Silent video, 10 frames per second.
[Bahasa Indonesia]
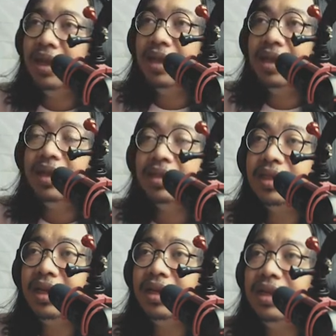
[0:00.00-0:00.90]
nah
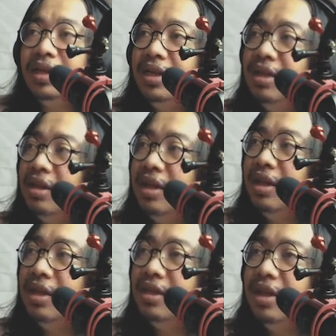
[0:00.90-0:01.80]
sekarang uh,